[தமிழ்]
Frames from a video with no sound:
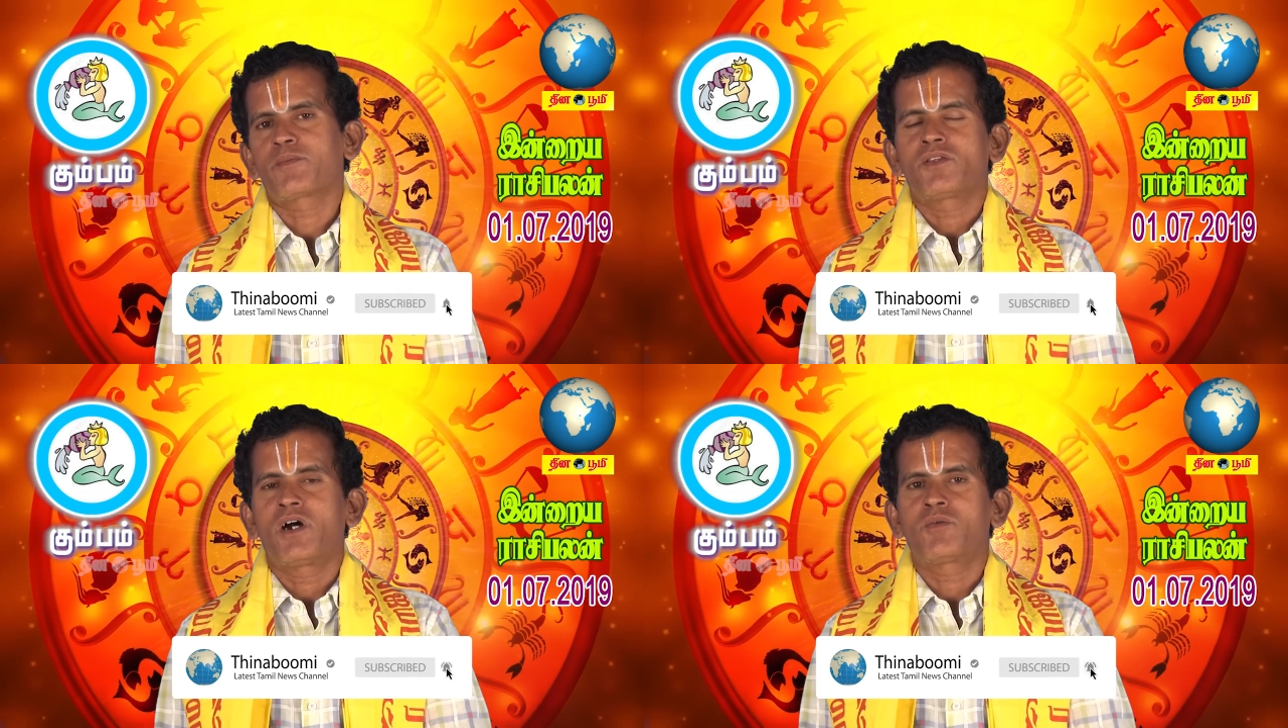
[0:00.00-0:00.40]

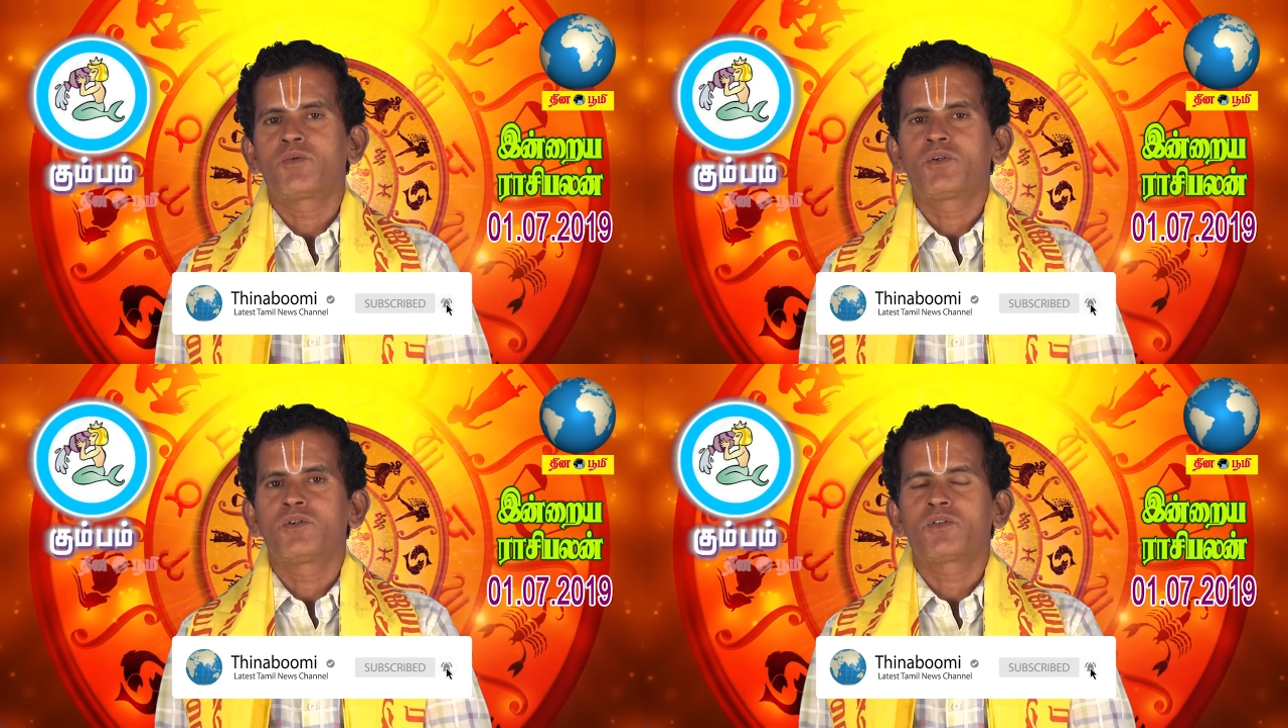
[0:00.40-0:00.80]
தான்
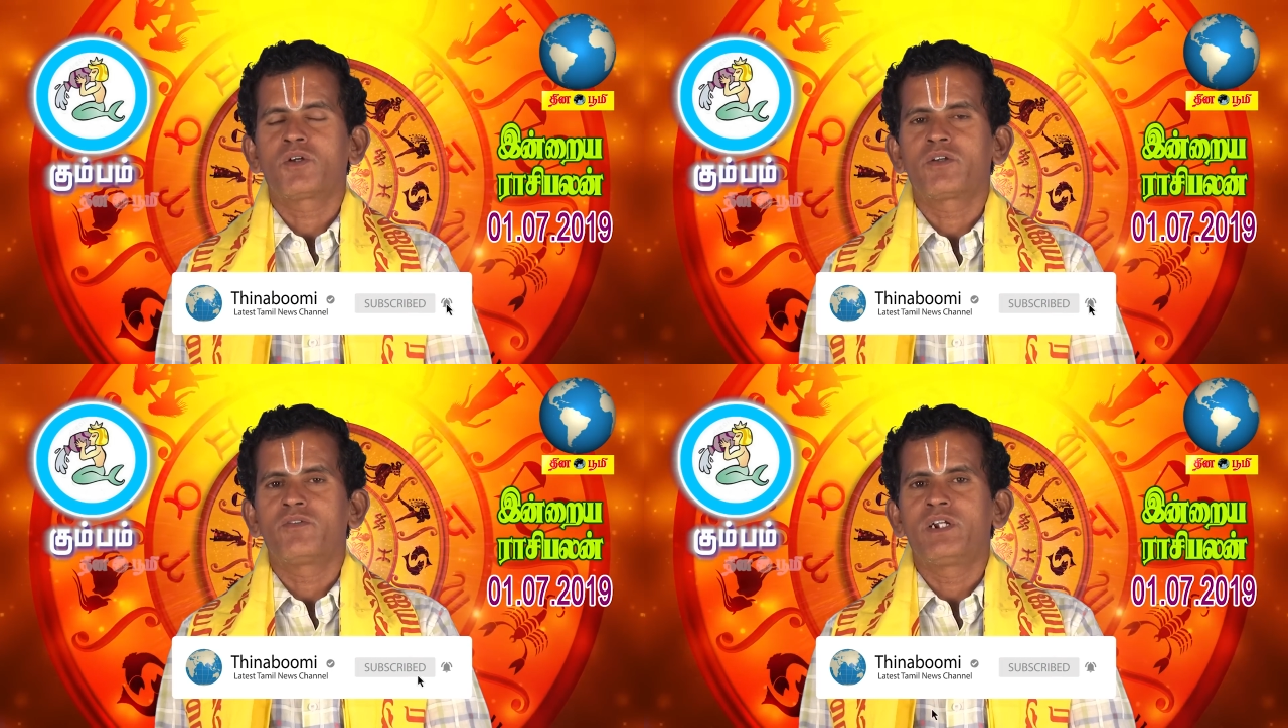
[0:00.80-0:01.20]
உண்டு
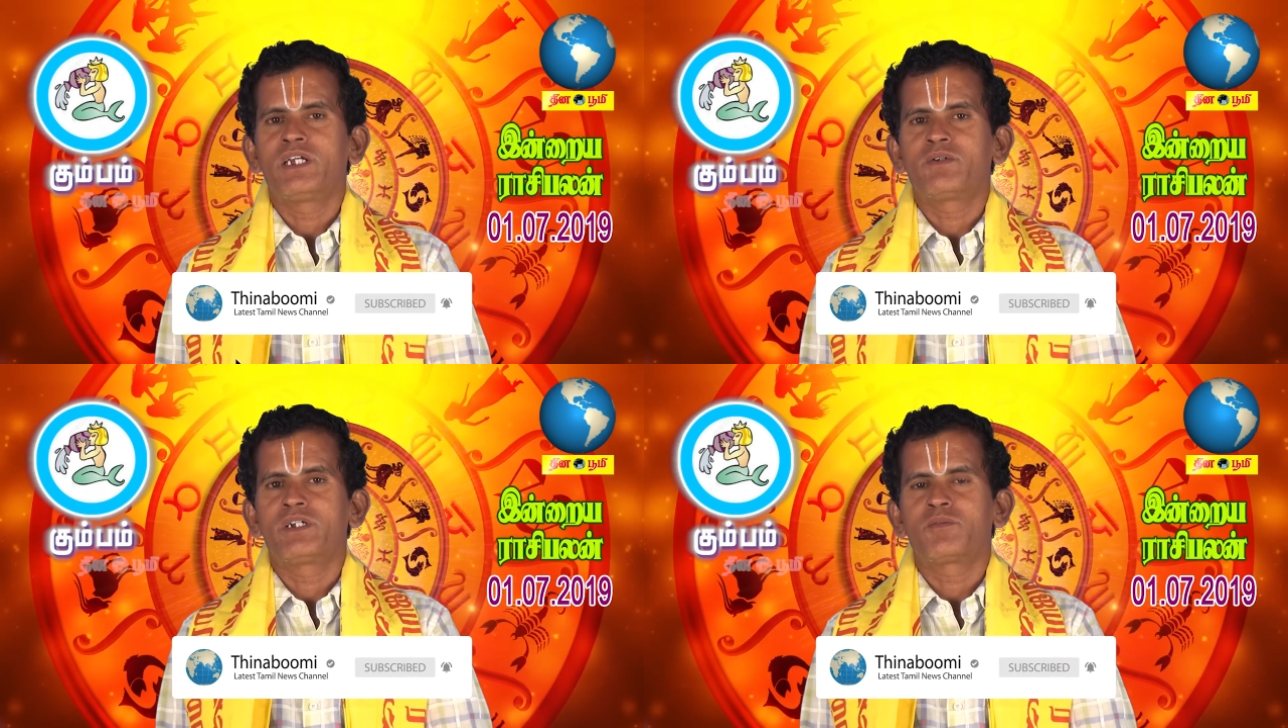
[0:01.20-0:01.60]
தன்னுடைய
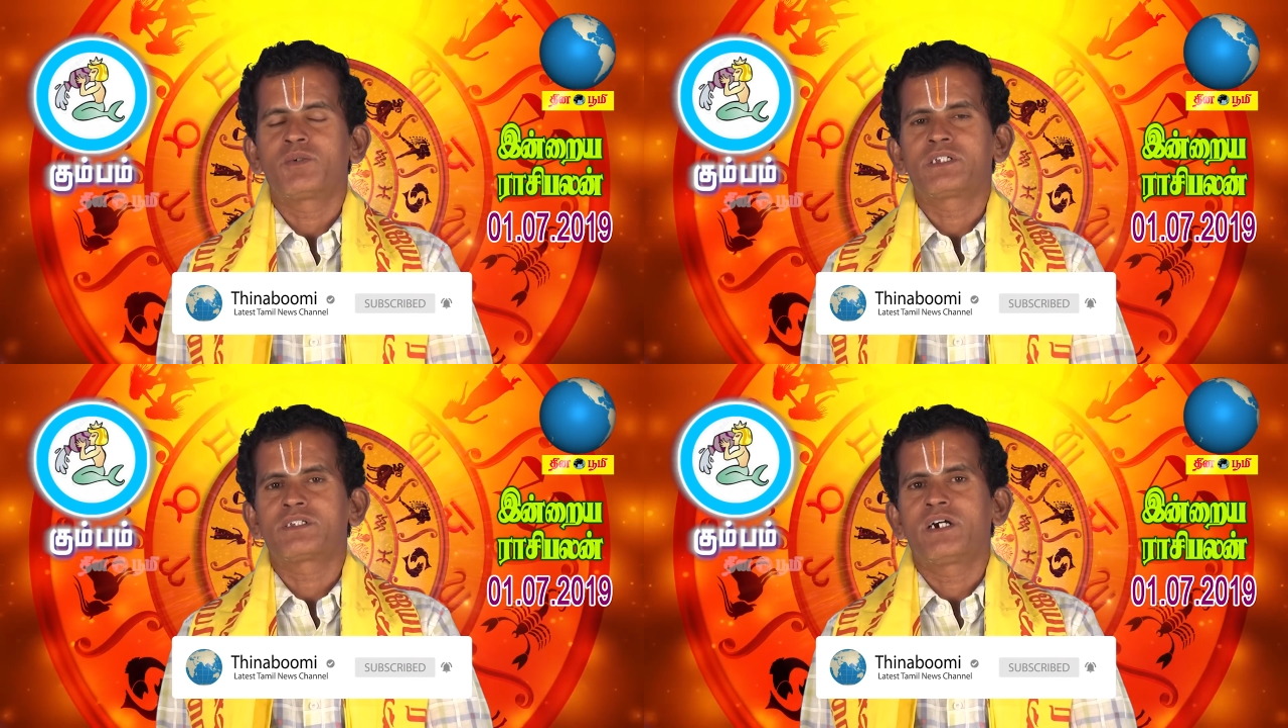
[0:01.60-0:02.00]
வேலை உண்டு
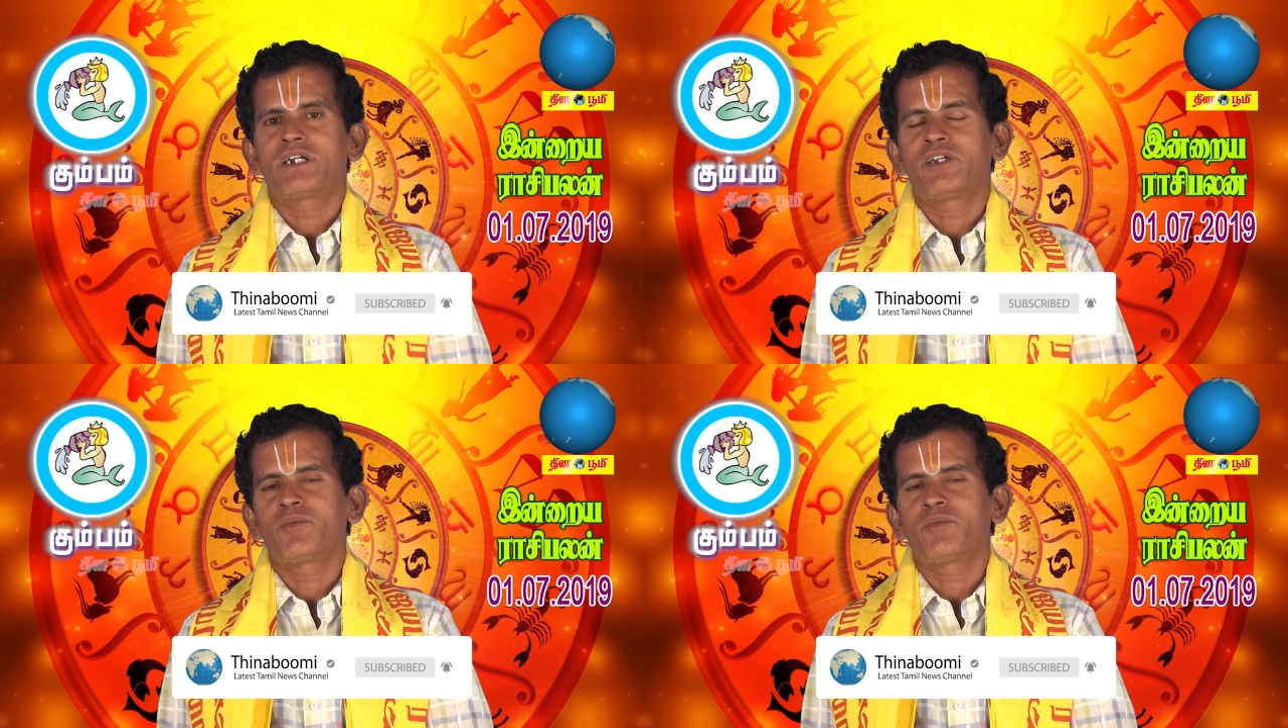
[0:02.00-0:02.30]
இருப்பது சில